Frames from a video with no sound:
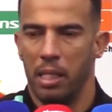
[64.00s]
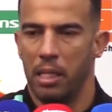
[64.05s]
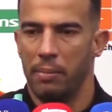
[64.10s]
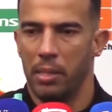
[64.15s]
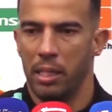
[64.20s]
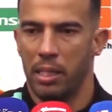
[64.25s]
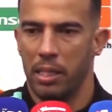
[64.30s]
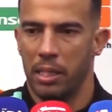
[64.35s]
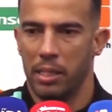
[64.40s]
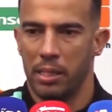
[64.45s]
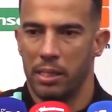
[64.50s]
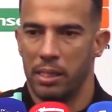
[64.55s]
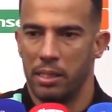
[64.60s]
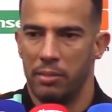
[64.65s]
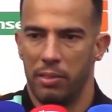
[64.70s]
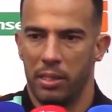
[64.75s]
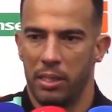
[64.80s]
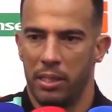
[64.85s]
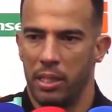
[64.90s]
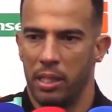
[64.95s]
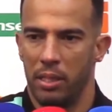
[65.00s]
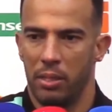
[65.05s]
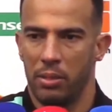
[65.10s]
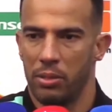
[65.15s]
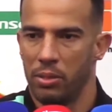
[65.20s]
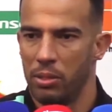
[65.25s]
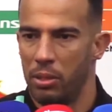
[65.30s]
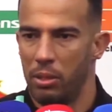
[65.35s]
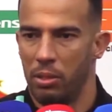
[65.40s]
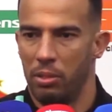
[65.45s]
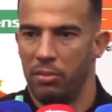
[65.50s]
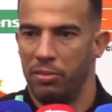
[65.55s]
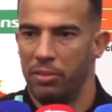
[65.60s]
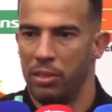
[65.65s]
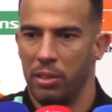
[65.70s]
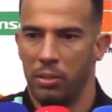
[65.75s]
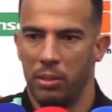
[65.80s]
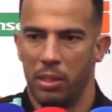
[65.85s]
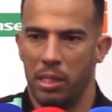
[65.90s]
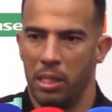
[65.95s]
مهما كانت الصفه تاعو
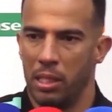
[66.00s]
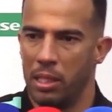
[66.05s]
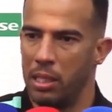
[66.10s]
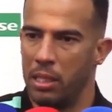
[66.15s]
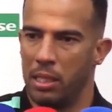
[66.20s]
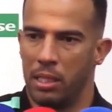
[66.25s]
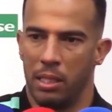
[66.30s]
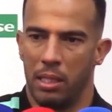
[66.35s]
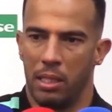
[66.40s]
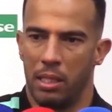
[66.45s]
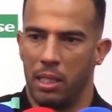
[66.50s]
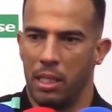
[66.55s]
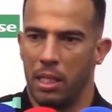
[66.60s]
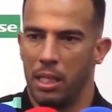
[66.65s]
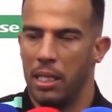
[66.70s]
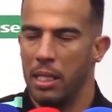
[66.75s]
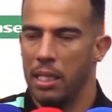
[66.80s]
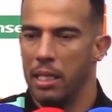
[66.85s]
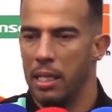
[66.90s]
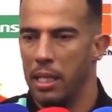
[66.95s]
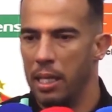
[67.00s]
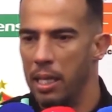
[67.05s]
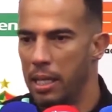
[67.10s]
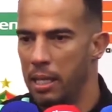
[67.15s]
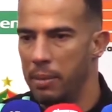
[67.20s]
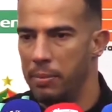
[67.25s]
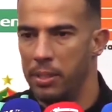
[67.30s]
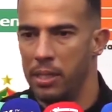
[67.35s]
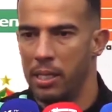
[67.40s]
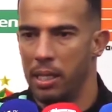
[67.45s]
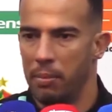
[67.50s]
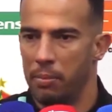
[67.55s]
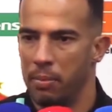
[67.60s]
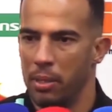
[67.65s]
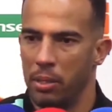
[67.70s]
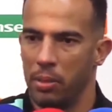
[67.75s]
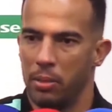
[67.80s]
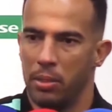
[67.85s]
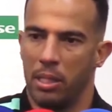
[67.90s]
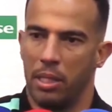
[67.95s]
صحفي ولا لاعب
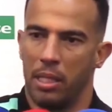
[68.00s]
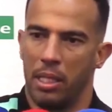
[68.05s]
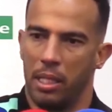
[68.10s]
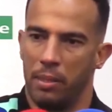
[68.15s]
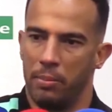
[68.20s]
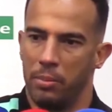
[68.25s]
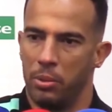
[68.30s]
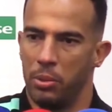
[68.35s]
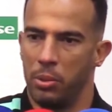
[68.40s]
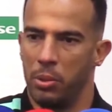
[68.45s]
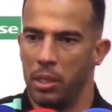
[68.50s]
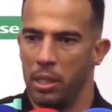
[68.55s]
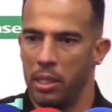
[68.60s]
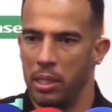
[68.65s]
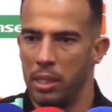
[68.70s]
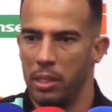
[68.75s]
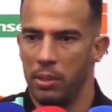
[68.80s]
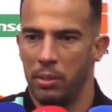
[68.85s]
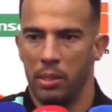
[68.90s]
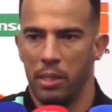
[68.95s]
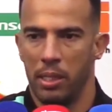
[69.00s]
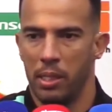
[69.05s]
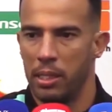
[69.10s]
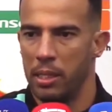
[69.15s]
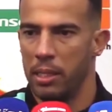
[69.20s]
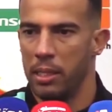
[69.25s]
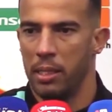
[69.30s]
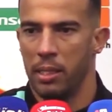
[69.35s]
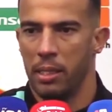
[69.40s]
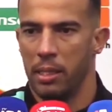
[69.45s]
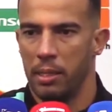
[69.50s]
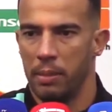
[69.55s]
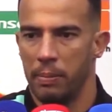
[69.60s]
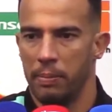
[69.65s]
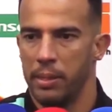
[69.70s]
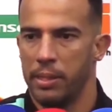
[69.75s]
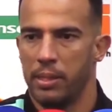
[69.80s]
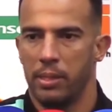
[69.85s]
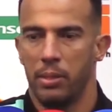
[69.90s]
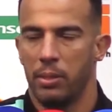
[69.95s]
سابق ولا لاعب دولي ولا
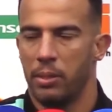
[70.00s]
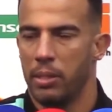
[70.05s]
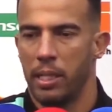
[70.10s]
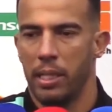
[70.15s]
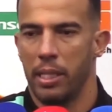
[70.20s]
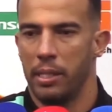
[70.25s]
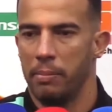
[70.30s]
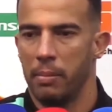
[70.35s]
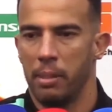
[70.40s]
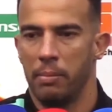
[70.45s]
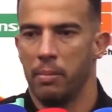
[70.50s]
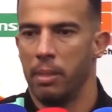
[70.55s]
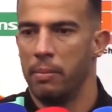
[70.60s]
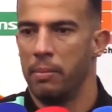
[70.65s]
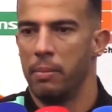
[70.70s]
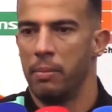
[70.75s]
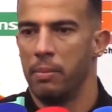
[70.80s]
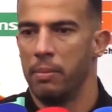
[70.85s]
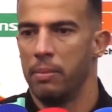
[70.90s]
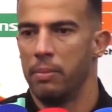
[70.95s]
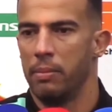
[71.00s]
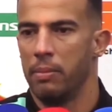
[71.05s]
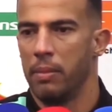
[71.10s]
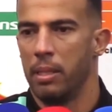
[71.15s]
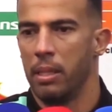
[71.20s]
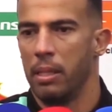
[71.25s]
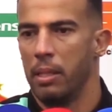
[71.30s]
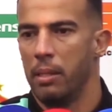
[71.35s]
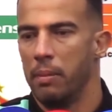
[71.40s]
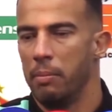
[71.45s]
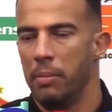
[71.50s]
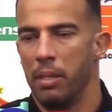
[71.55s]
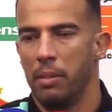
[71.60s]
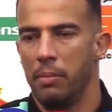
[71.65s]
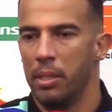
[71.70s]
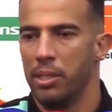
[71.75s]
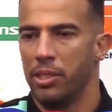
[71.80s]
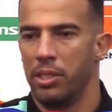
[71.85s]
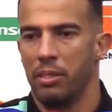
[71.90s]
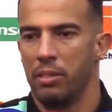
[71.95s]
بيستو كاين ما
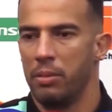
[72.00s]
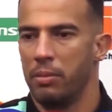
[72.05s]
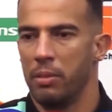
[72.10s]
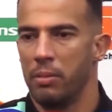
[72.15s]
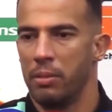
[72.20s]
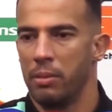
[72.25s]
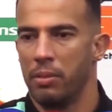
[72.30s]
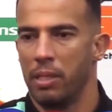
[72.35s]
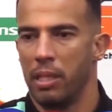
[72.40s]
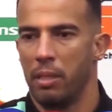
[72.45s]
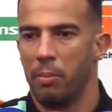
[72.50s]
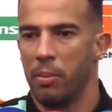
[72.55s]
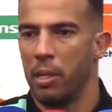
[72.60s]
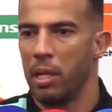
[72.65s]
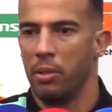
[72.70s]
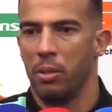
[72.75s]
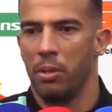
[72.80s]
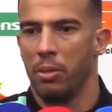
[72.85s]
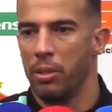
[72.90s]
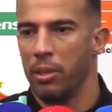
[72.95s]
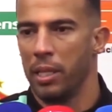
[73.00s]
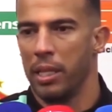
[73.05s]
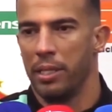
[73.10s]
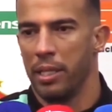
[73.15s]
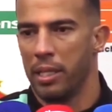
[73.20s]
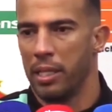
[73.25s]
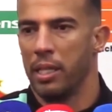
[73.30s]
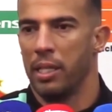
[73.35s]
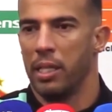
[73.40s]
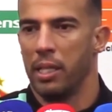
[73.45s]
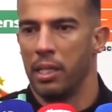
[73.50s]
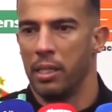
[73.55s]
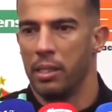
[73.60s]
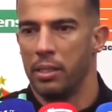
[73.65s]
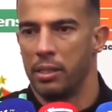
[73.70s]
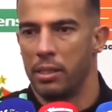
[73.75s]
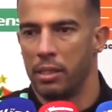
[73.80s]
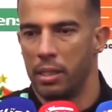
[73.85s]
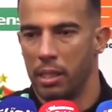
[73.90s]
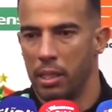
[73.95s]
ماشي تاع بانو يهضر على
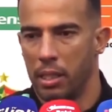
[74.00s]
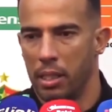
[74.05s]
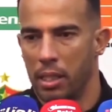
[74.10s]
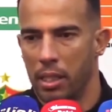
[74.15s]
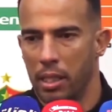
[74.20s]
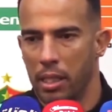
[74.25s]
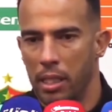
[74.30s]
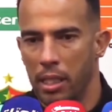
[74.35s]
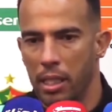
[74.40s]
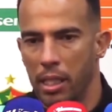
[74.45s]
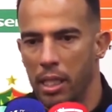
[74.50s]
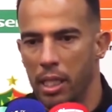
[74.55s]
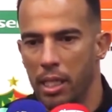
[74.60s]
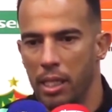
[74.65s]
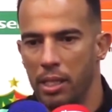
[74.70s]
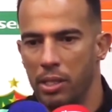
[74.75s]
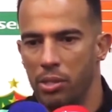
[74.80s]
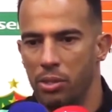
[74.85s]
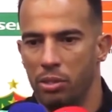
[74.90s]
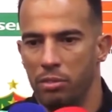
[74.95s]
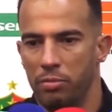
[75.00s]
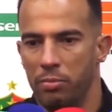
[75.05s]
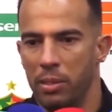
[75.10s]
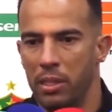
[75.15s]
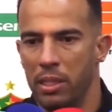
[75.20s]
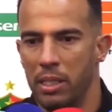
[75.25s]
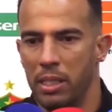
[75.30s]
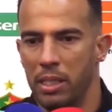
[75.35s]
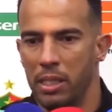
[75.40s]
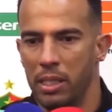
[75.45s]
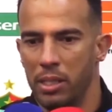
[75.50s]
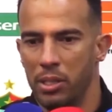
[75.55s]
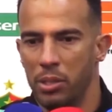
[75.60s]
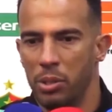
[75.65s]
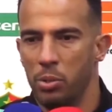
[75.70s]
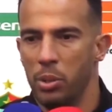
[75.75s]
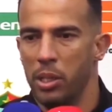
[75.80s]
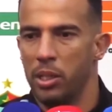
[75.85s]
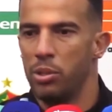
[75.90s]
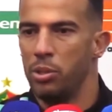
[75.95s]
لاليست انا نشوف باللي لي
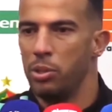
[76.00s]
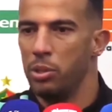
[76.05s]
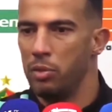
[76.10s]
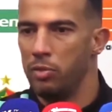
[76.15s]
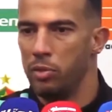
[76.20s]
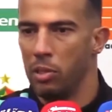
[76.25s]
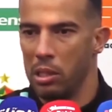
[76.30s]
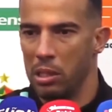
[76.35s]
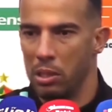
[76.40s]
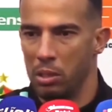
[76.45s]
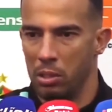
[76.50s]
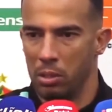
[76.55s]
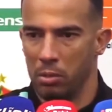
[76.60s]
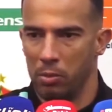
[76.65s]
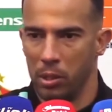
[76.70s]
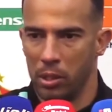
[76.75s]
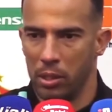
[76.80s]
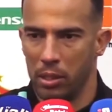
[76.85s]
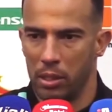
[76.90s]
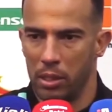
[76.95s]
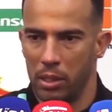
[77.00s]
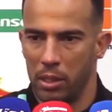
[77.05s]
جوال يشوفوا هاد الامور